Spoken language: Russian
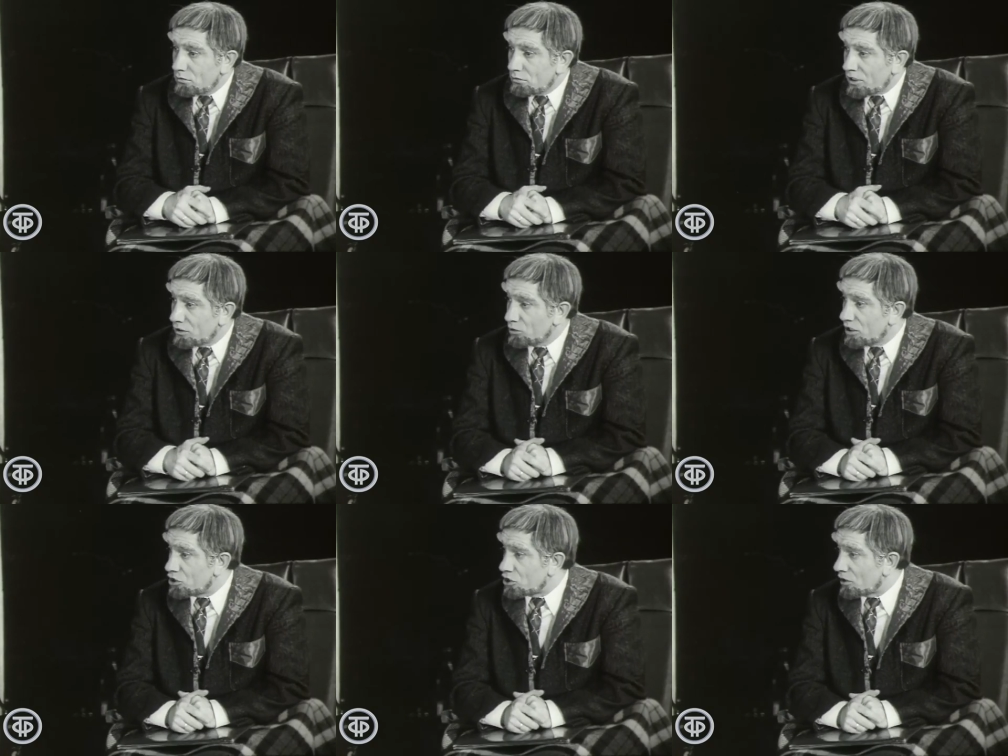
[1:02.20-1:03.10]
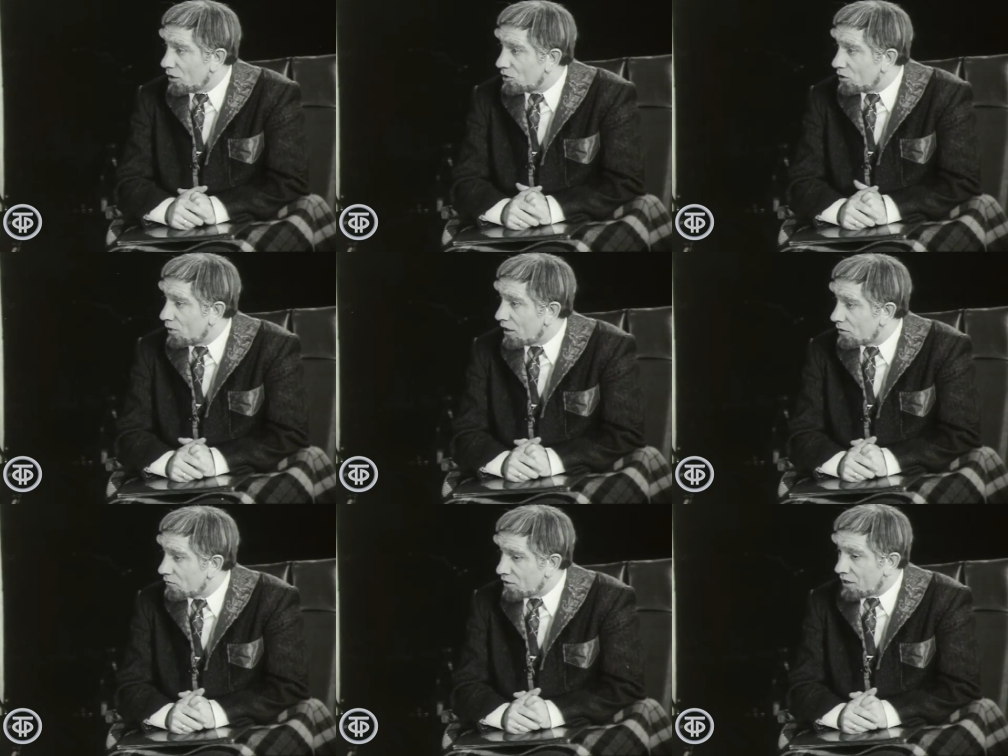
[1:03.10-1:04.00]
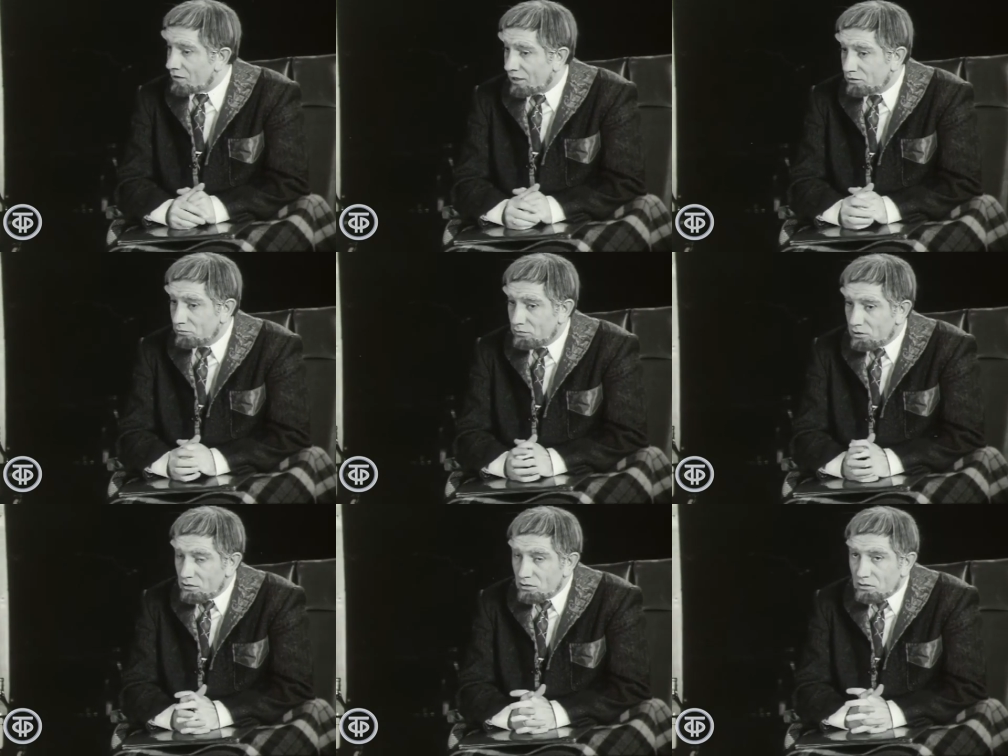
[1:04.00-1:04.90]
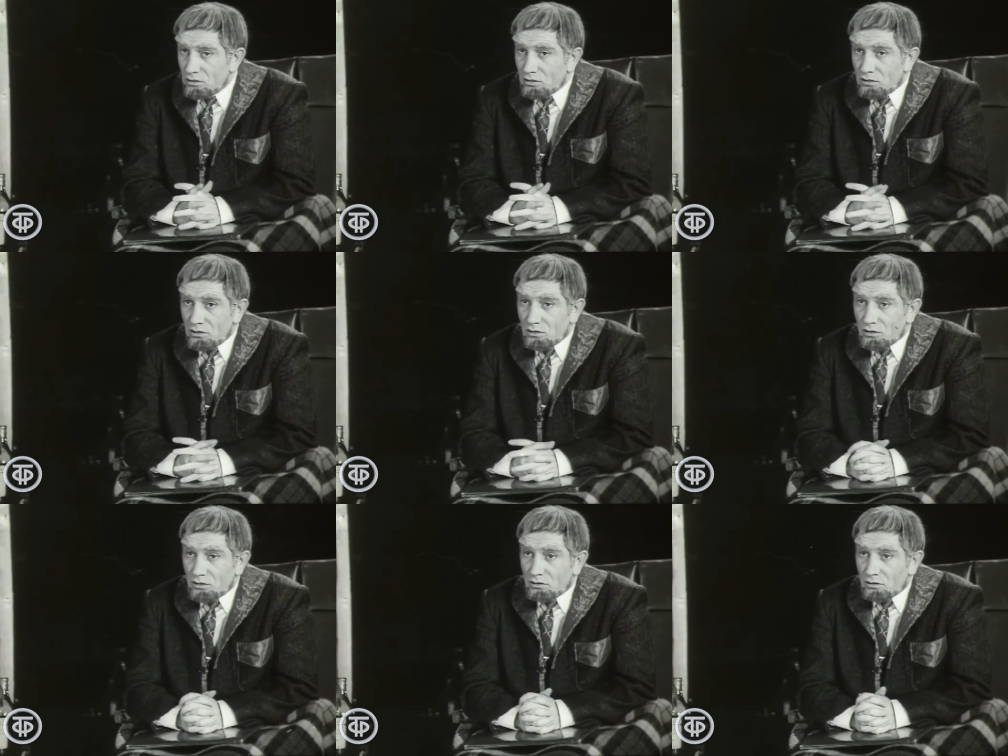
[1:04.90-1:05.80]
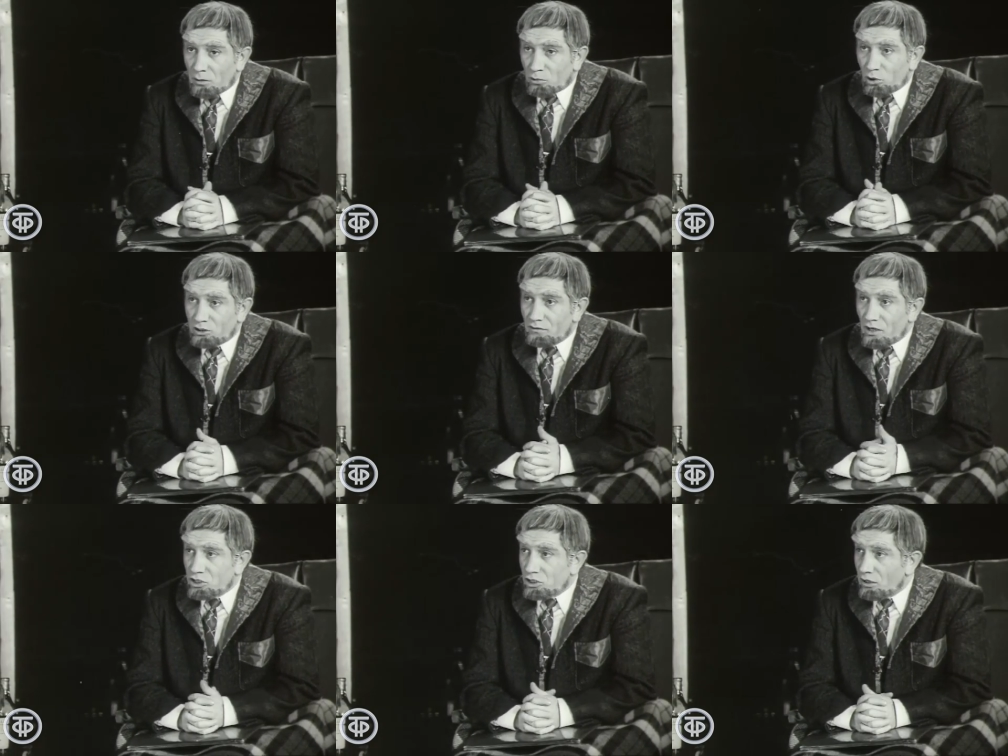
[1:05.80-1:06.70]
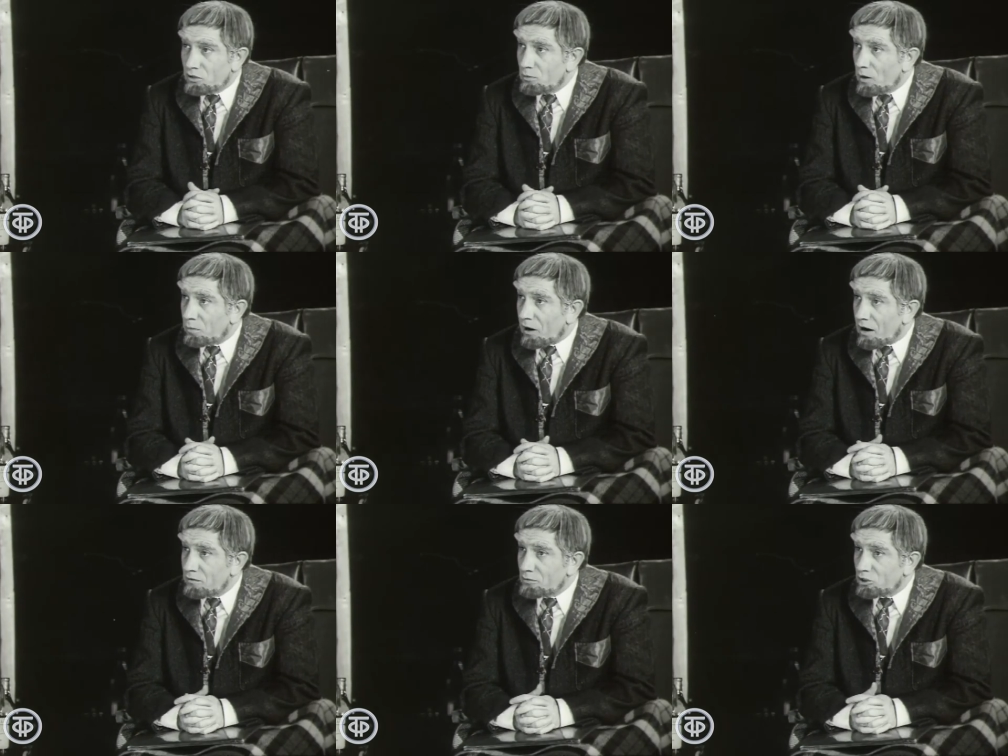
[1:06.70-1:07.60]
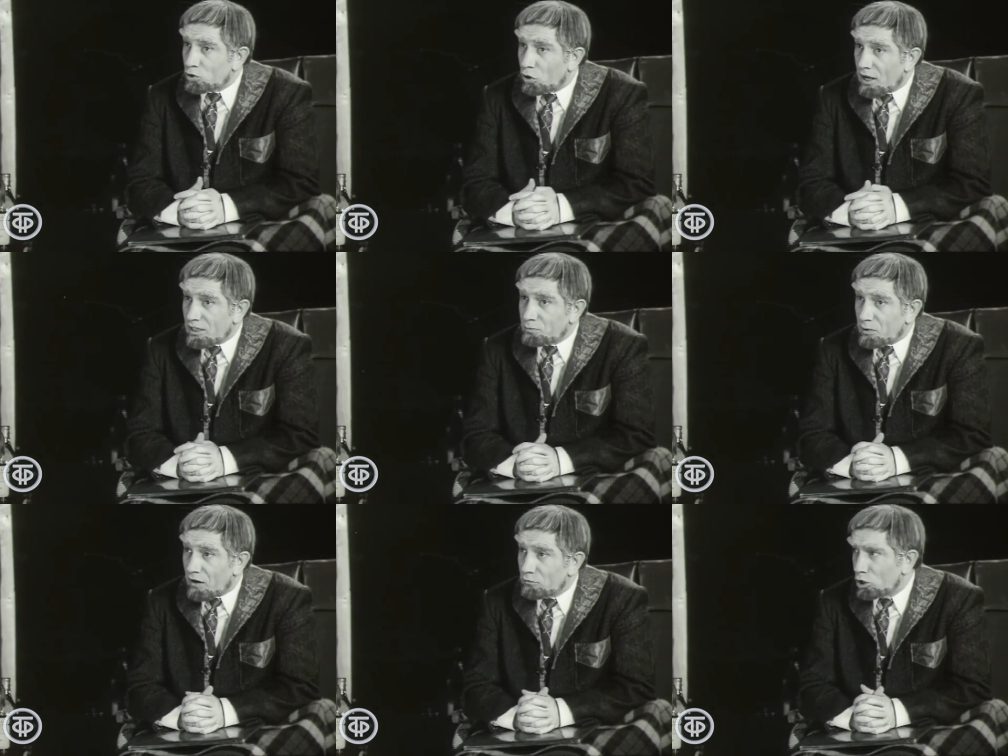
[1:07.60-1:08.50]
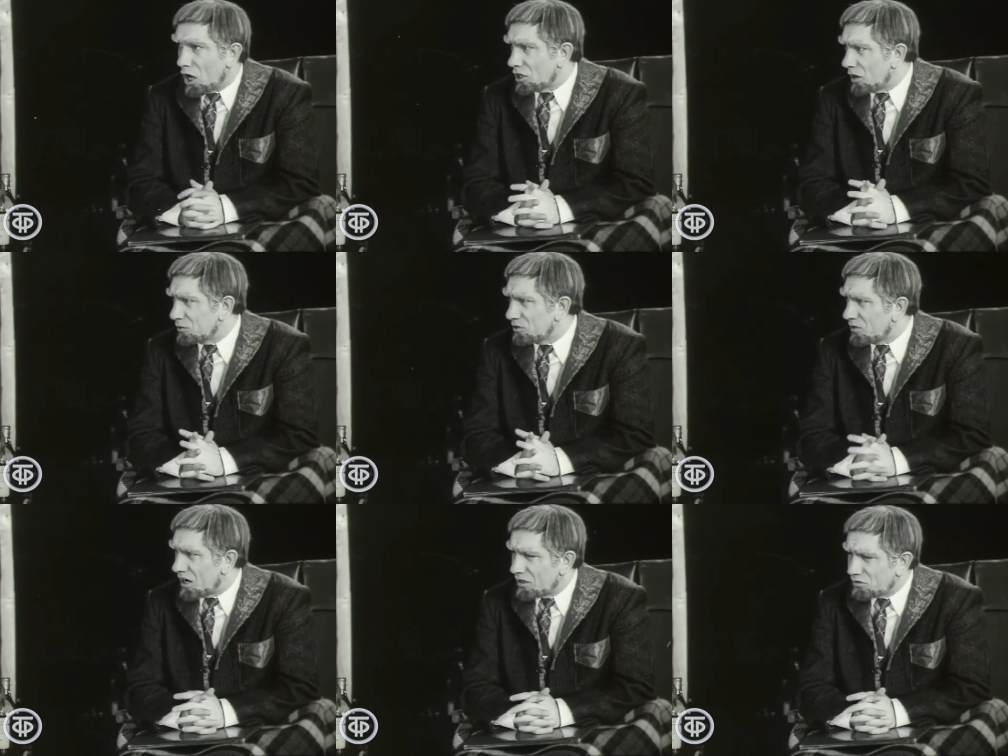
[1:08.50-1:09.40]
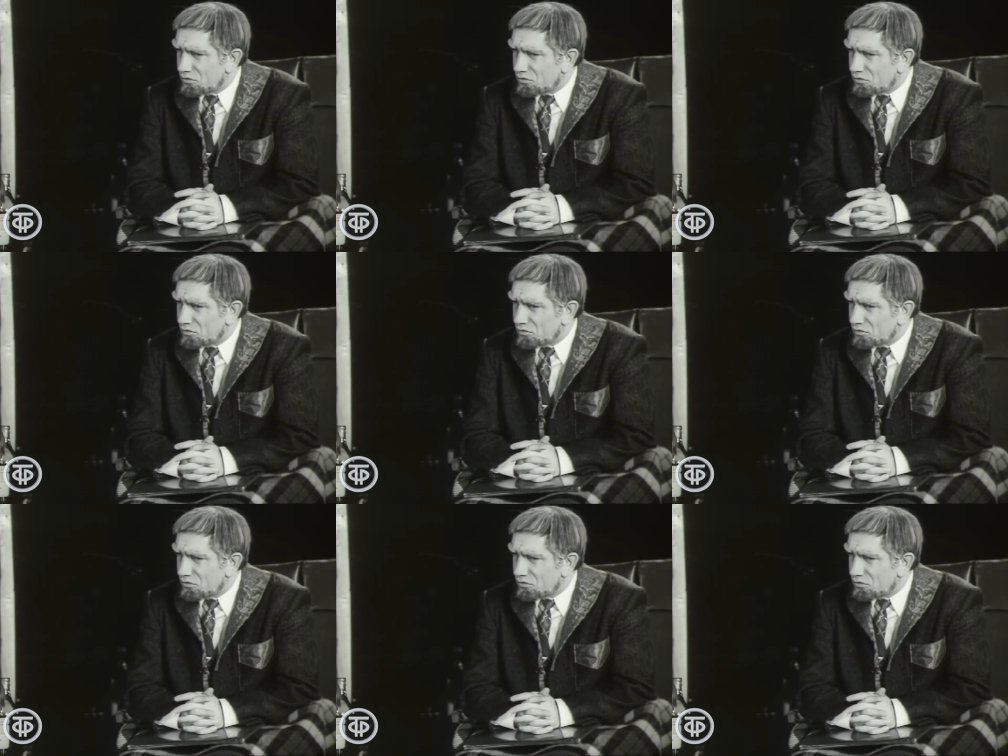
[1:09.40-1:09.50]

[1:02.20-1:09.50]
Поэтому я не считаю себя виноватым. Напротив, я считаю себя правым, сто раз правым. Да, я понимаю.